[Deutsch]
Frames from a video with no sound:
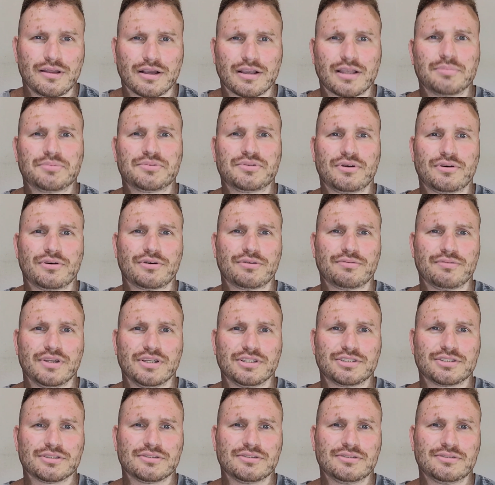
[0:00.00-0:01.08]
Da gibt es auch
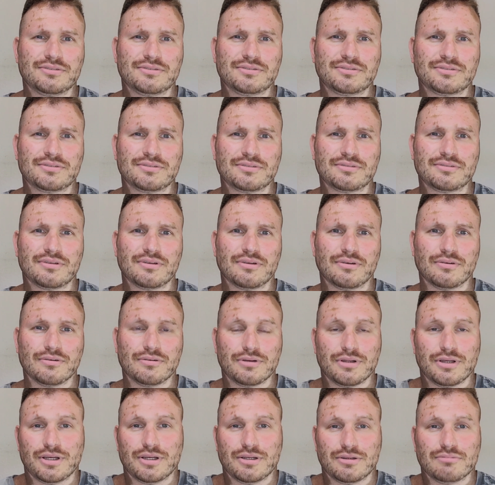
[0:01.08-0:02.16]
welche
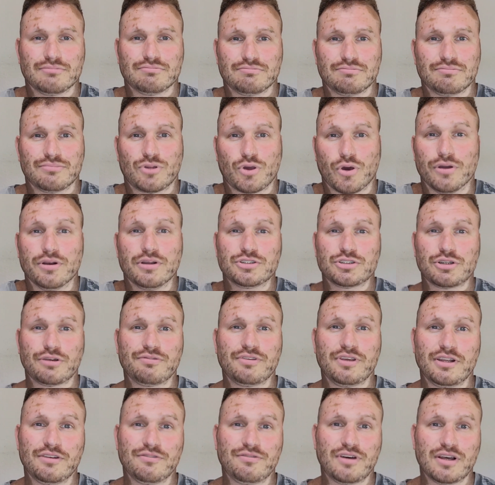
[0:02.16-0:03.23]
oder könnte ich
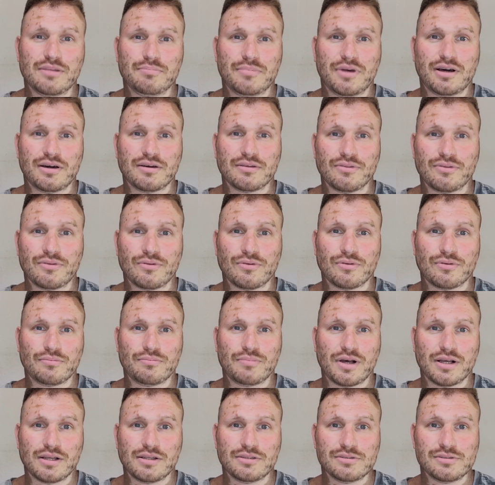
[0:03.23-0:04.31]
auf jeden Fall machen,
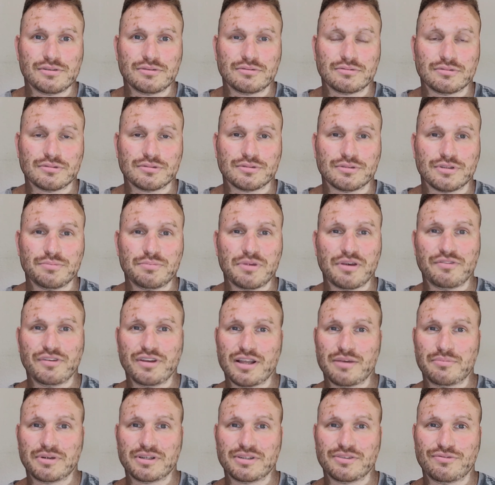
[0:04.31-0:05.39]
um mal äh, immer
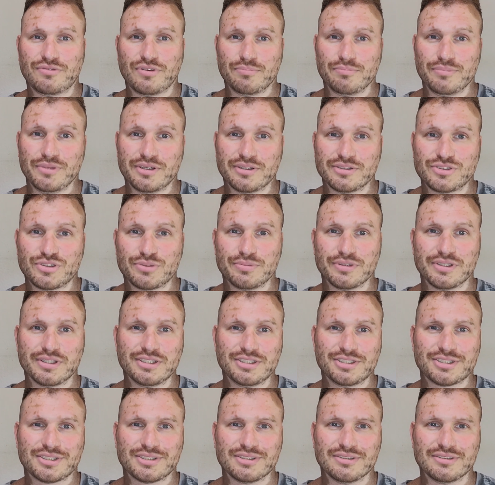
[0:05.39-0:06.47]
wieder mal von mir zu
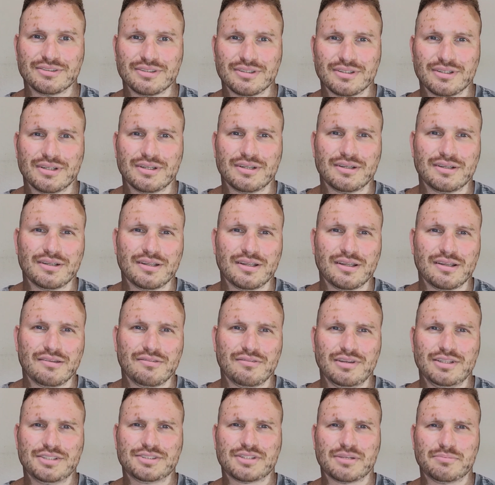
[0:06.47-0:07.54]
berichten,
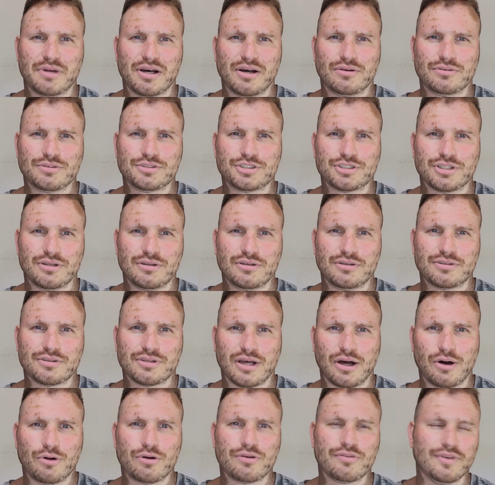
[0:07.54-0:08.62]
wie es da mal
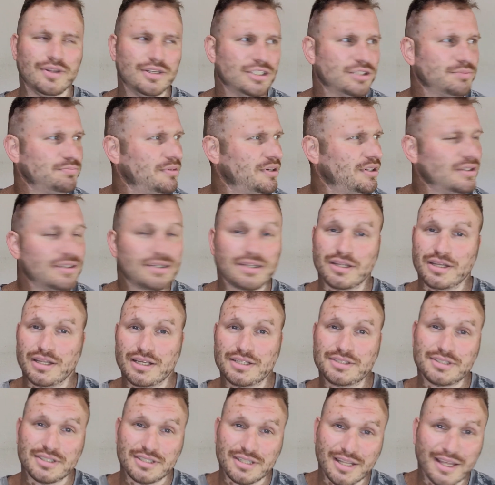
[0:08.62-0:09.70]
ausschaut. Auch wenn ich mal
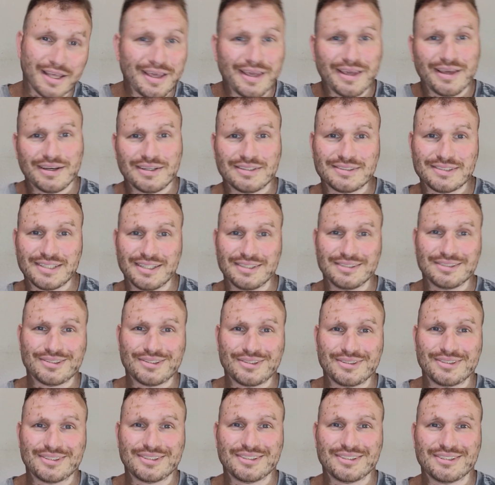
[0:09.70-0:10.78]
demnächst in Reha sein
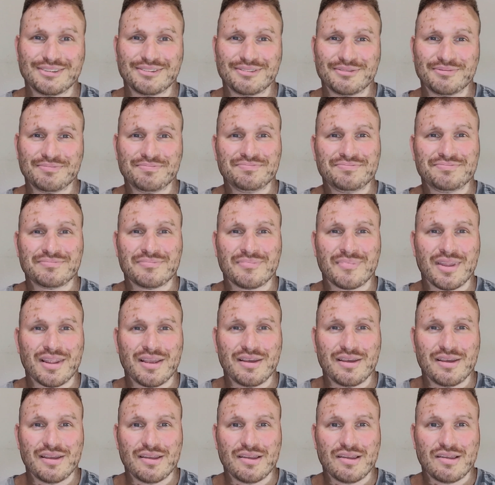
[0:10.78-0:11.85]
sollte,
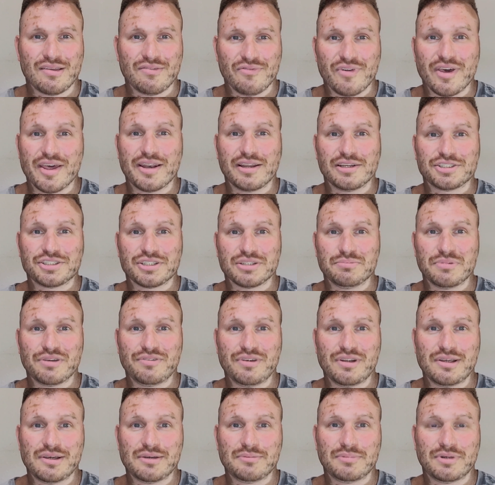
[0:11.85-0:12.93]
werde ich
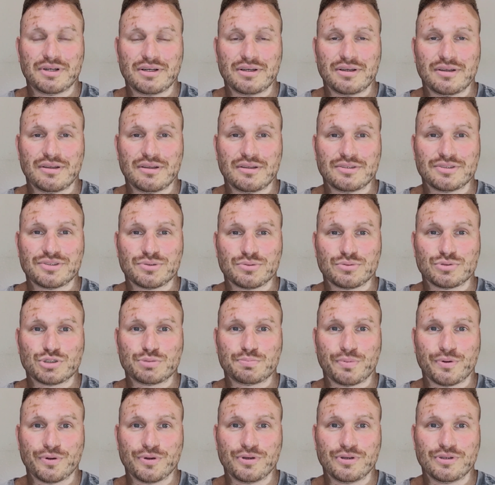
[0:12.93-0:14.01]
immer wieder mal so
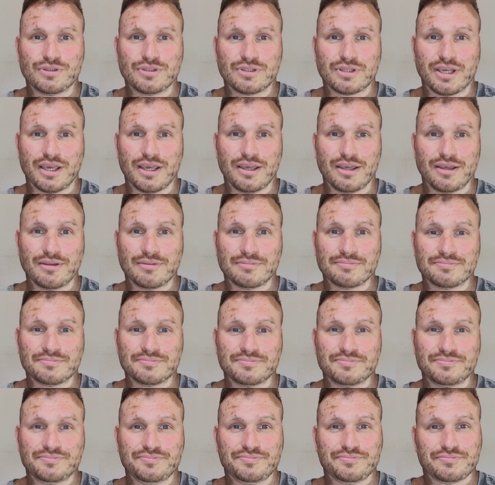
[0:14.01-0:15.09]
Sprünge
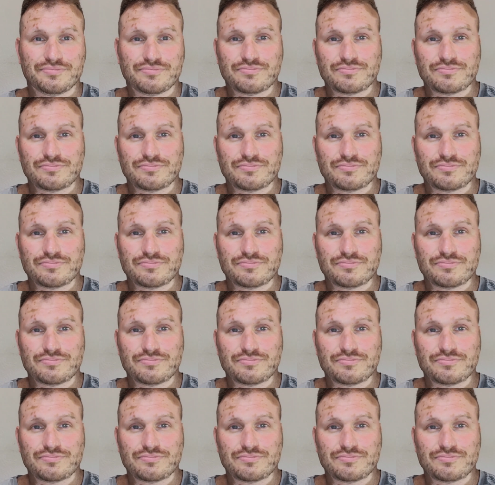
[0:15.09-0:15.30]
geben.